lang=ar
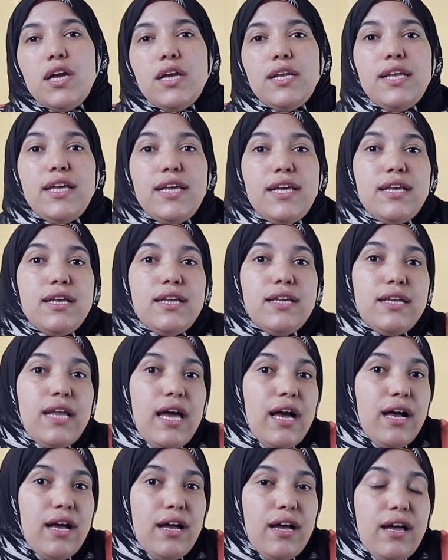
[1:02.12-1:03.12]
ليه
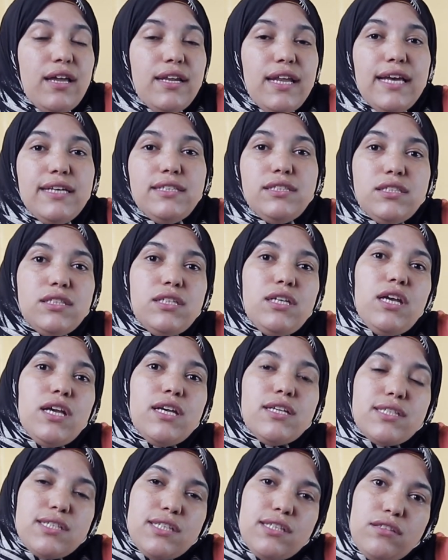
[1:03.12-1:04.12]
لا لان
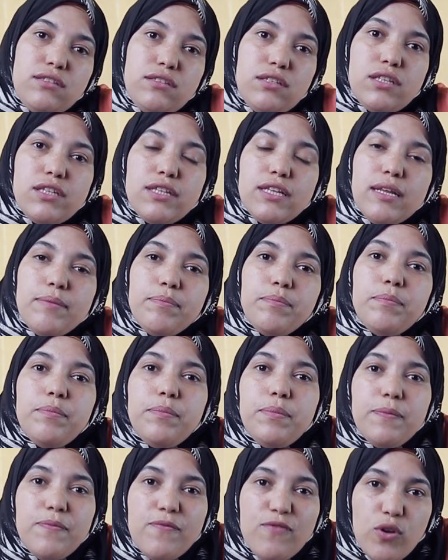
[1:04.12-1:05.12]
الست
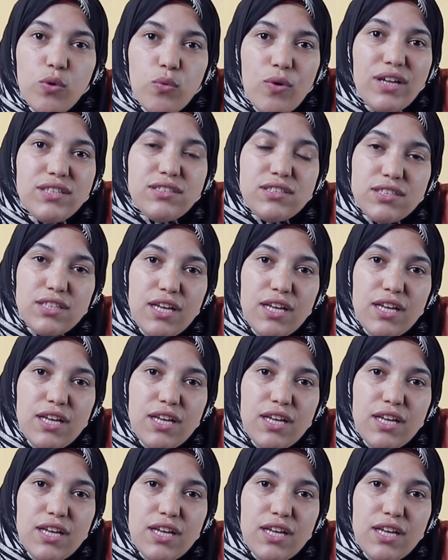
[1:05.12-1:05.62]
في الوقت